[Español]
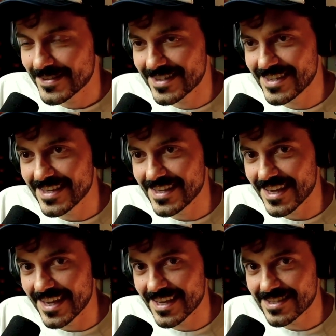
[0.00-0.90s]

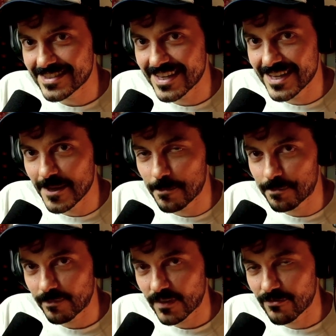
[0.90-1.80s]
si esta
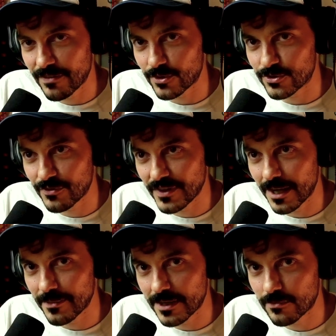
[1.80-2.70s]

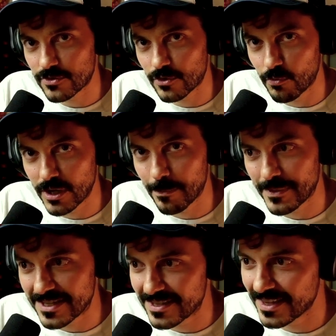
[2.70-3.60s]
filosofía la viéramos como
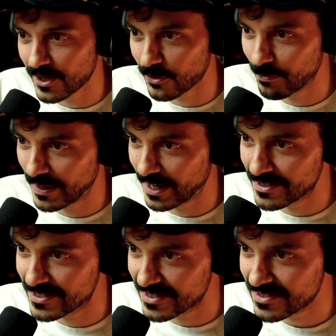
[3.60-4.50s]
una pieza del
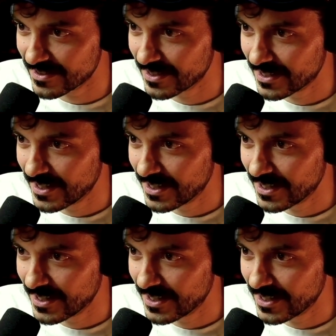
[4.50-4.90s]
rompecabezas,